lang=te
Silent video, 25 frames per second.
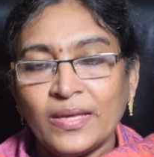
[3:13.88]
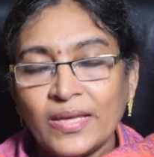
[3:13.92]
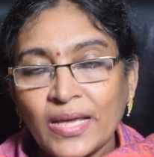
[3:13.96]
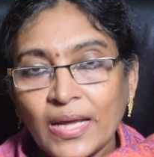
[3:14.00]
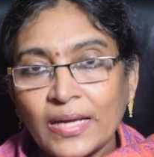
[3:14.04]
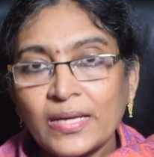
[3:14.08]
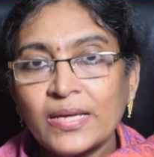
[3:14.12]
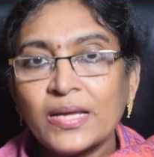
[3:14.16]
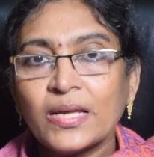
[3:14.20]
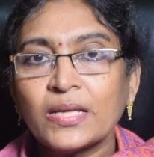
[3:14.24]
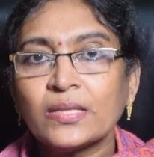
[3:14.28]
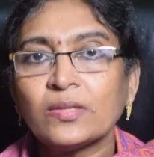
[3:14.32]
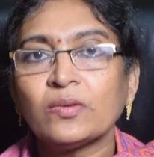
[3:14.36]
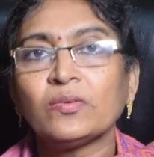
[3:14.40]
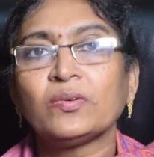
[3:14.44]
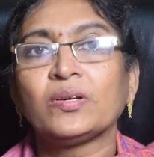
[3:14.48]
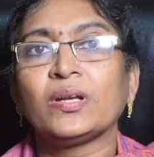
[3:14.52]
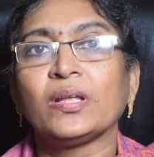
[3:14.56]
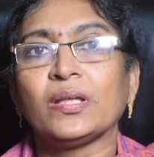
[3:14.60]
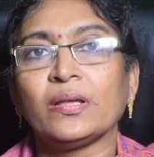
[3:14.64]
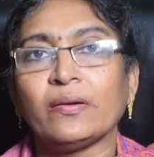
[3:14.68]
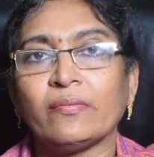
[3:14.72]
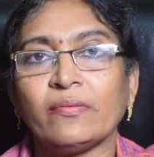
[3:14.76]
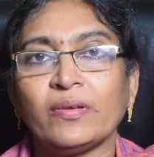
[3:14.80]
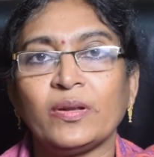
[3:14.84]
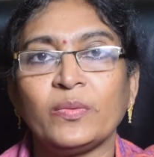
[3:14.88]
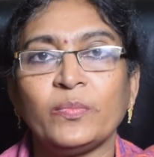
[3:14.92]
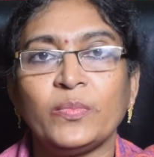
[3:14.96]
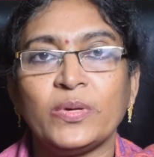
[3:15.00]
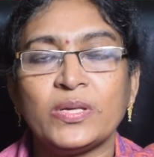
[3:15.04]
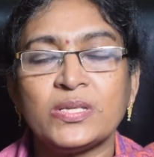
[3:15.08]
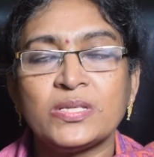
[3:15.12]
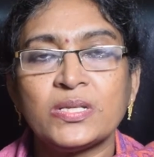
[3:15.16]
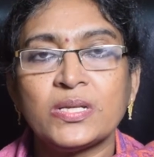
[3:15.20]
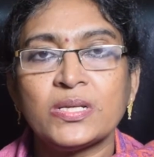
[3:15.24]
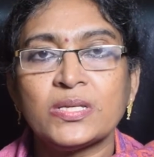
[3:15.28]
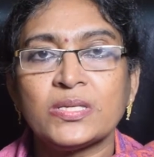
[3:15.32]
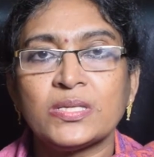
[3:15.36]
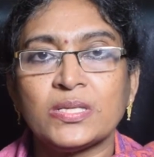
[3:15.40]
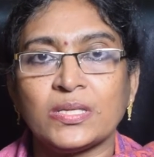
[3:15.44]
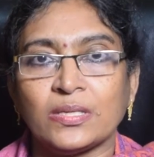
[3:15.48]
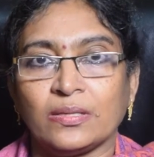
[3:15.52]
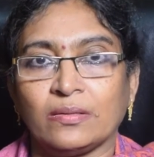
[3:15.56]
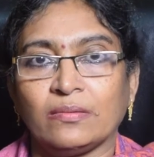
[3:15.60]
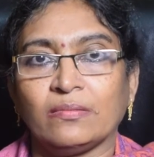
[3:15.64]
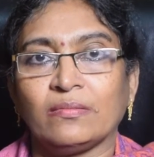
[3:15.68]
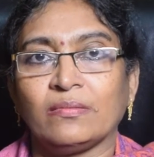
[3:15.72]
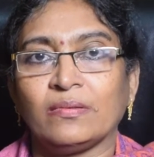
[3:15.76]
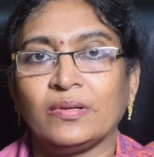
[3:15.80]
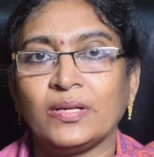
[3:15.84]
ఎన్ఏ తోటి ఎవరి బిజినెస్
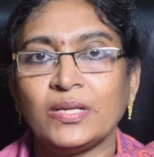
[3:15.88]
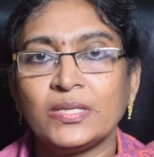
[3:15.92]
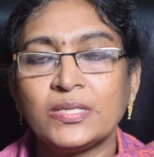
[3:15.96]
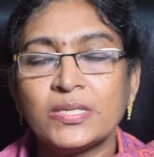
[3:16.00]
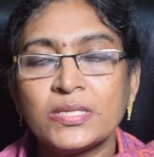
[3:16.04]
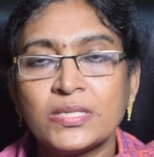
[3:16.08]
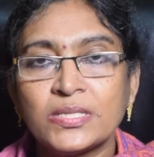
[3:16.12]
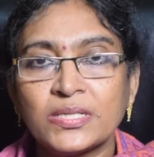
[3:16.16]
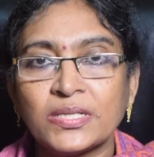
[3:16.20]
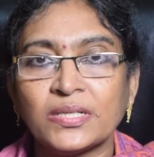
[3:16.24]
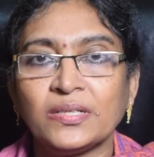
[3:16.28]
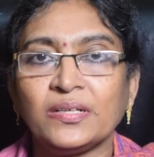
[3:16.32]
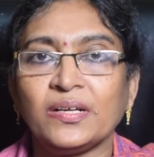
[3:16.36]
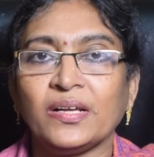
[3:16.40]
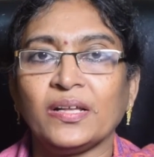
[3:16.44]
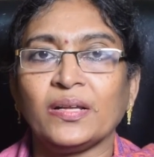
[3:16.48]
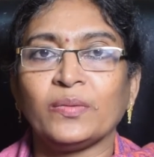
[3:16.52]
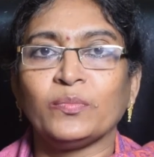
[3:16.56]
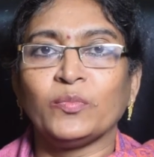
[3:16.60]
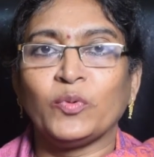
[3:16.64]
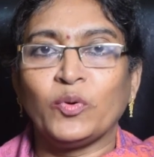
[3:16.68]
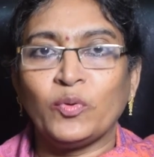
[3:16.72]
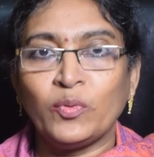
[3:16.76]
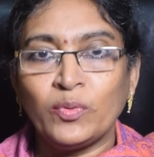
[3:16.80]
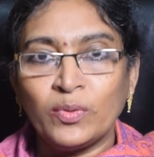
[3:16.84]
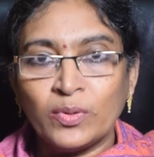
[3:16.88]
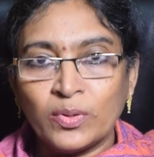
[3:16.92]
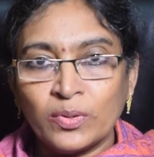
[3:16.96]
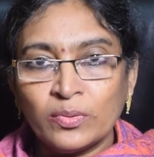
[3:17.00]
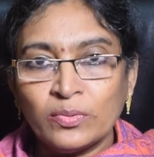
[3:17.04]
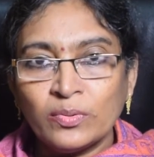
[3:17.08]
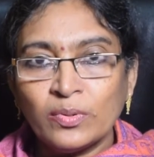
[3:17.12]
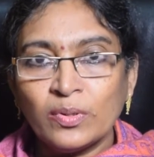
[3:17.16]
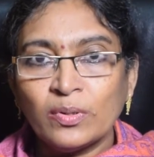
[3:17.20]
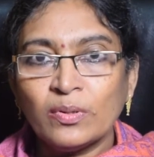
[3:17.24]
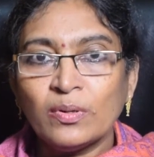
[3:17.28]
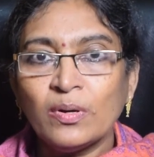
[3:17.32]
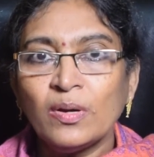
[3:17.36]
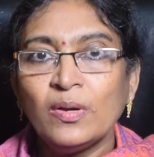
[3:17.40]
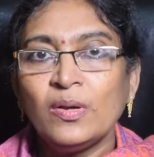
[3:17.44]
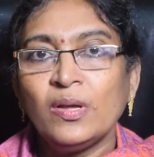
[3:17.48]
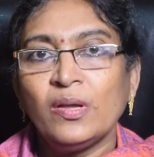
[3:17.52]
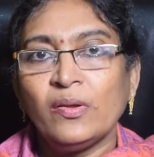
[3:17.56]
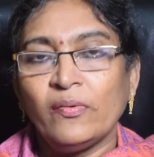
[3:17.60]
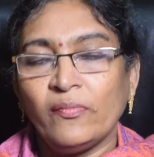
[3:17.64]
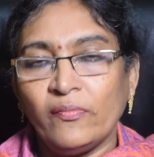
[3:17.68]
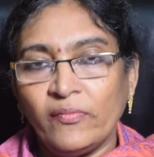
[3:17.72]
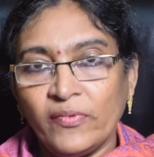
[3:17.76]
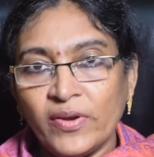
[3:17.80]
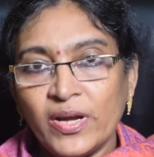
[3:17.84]
రిజిస్టర్డ్ నేమ్ ఉంటుందో
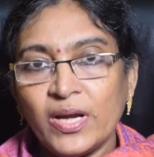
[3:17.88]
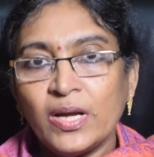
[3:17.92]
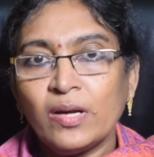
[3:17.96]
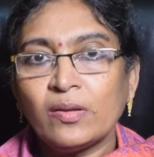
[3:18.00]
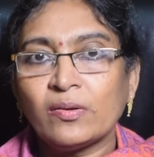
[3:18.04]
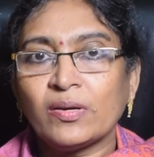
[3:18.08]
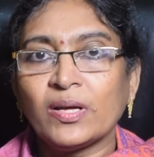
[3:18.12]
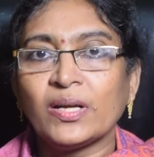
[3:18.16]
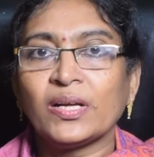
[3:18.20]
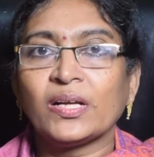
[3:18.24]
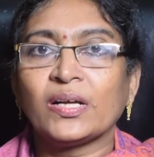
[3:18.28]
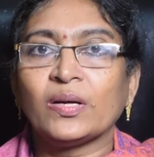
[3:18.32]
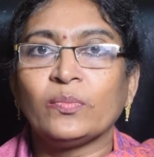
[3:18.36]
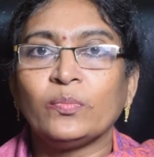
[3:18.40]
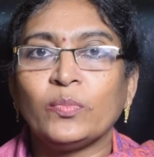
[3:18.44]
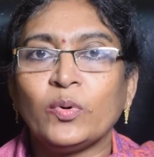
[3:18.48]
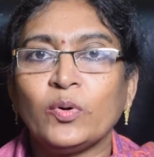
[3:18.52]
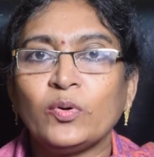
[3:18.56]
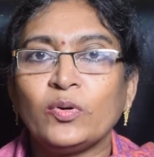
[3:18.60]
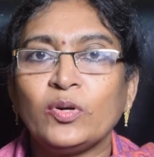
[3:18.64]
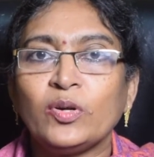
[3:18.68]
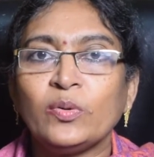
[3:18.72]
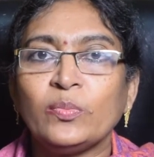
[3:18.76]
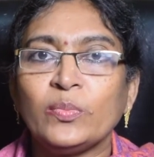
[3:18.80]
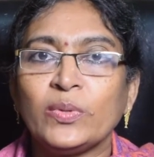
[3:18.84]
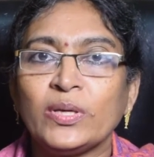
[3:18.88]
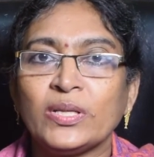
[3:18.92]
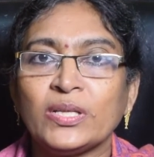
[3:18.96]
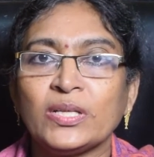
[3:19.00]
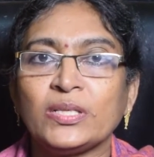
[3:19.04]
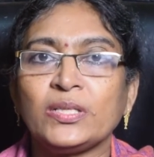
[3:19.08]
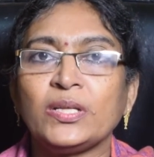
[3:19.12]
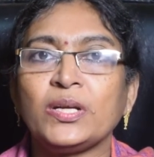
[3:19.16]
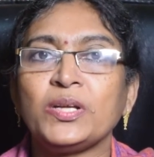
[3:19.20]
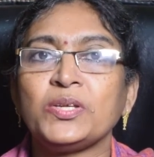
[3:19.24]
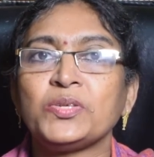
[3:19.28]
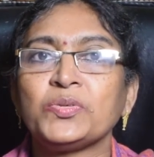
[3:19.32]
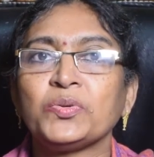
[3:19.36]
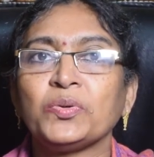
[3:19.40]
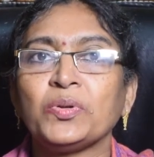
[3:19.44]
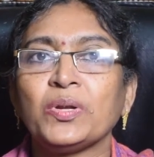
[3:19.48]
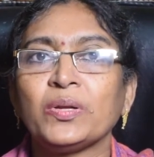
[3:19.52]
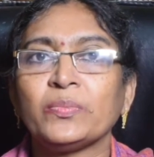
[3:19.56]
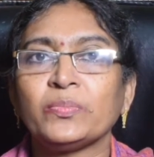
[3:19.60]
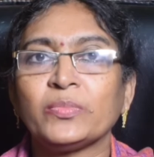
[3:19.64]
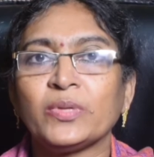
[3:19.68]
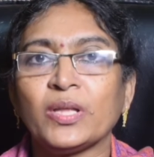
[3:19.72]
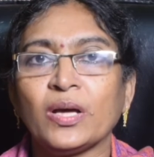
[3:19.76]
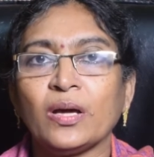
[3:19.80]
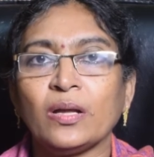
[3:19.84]
వీళ్ళు కనుక బోర్డు మీద
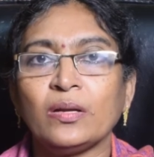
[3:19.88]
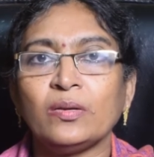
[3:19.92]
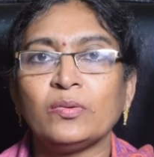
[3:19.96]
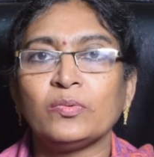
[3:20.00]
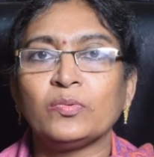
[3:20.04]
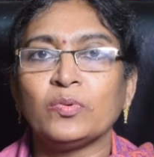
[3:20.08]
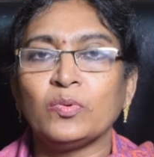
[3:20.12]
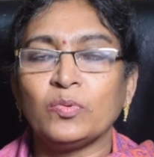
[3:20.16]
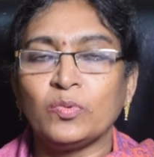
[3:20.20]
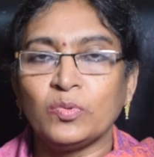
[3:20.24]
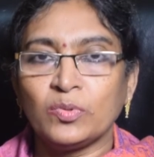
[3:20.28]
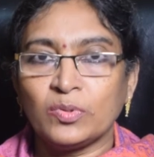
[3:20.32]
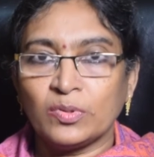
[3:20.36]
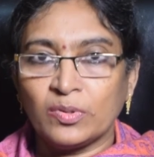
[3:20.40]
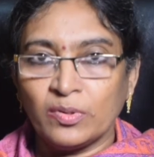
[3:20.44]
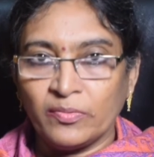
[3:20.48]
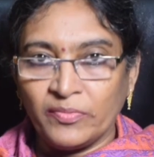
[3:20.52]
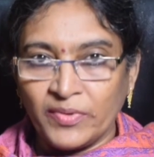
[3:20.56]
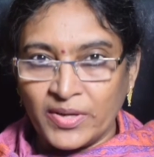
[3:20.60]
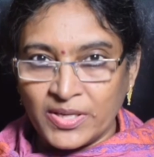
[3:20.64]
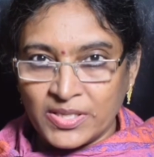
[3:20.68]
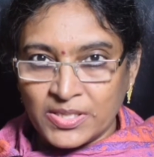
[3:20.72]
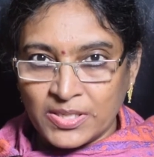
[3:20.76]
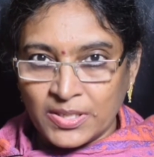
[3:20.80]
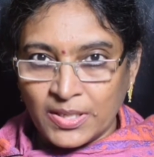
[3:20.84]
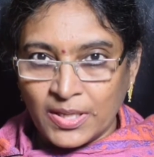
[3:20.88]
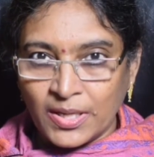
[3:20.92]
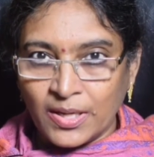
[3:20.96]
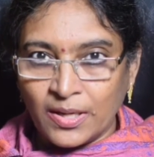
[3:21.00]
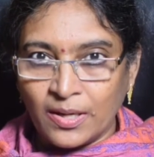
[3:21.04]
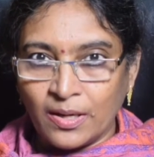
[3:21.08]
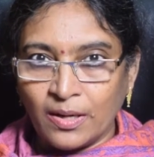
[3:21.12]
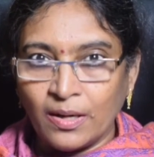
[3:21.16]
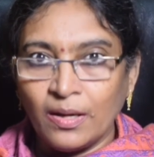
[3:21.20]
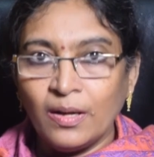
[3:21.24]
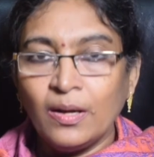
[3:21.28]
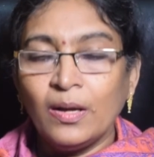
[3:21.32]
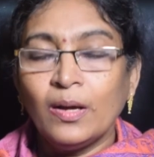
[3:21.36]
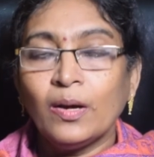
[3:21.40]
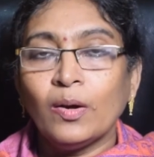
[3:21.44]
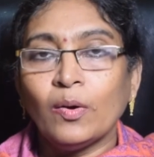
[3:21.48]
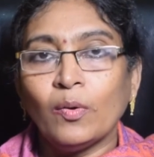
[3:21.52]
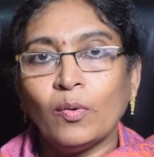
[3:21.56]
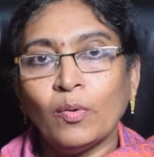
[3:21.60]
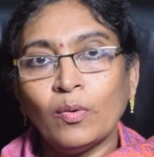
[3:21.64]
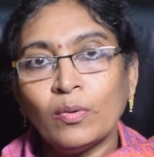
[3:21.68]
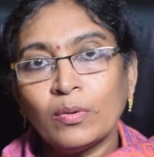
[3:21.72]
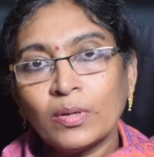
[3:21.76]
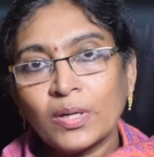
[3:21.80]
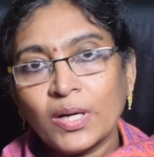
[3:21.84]
త్రిశూలం తాలూకు గుర్తు వేసిన
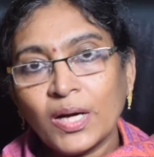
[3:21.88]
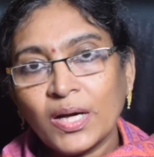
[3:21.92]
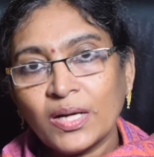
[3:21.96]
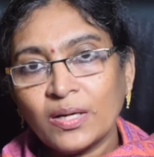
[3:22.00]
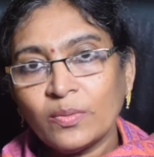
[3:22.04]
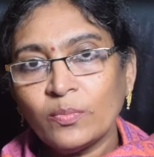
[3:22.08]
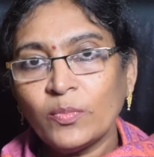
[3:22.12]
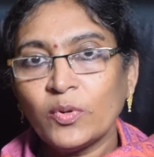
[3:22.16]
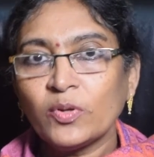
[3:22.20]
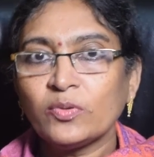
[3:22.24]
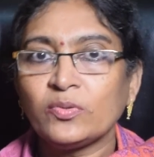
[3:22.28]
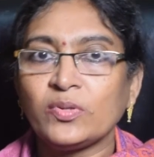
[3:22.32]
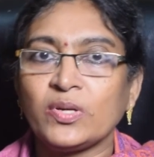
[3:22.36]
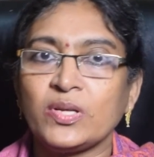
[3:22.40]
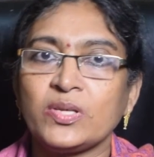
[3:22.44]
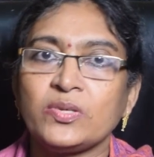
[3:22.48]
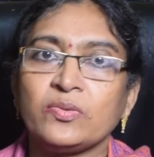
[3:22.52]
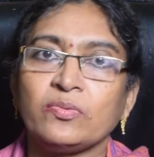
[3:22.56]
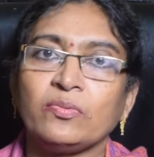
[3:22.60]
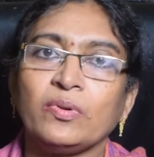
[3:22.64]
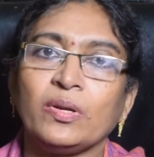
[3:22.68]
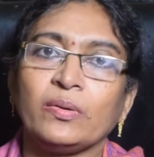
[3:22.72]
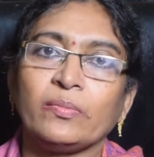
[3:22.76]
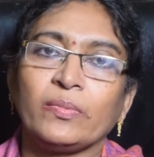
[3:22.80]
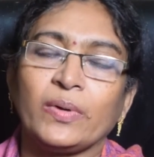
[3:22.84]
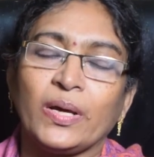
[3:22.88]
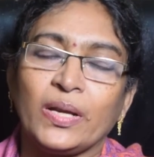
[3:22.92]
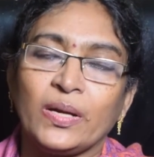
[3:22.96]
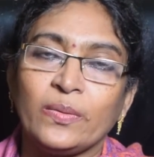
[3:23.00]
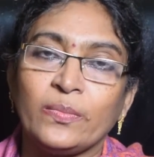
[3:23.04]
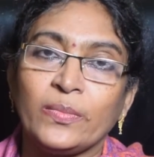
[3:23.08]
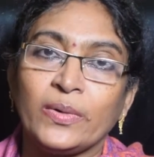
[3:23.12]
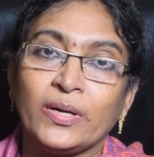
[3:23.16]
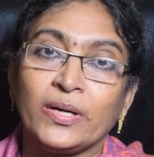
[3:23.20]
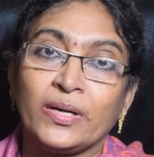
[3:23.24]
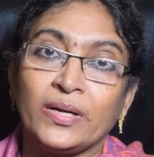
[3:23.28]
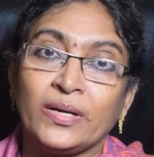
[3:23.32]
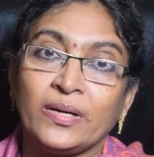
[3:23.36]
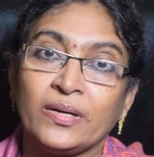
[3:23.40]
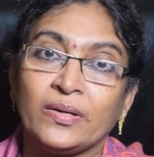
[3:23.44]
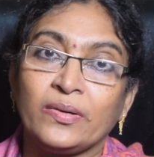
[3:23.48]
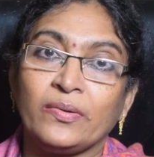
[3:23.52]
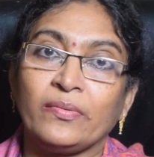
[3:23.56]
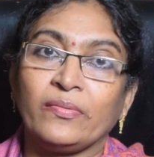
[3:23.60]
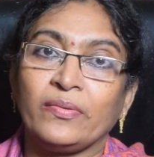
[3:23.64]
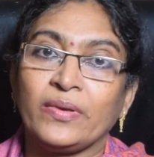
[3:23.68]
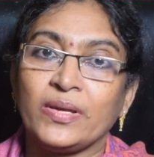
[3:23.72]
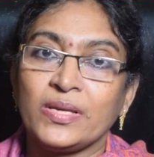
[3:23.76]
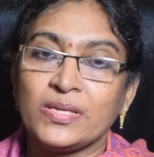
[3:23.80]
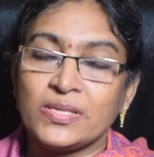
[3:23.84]
ఓంకారంలో త్రిశూలం
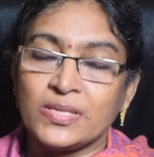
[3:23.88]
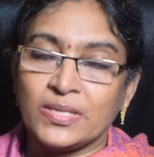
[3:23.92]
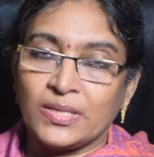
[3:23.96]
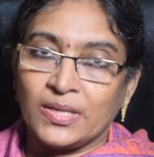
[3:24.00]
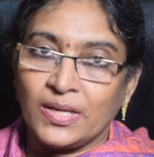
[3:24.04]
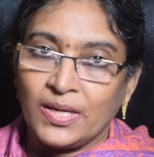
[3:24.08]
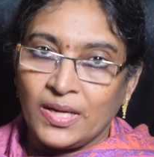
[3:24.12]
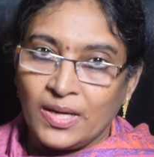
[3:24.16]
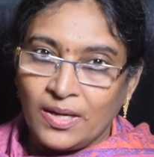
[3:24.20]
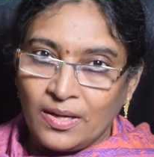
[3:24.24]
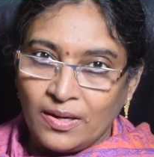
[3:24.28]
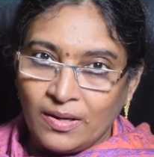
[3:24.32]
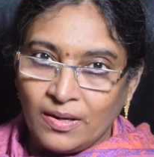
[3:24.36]
కలబడేటట్టు వేసిన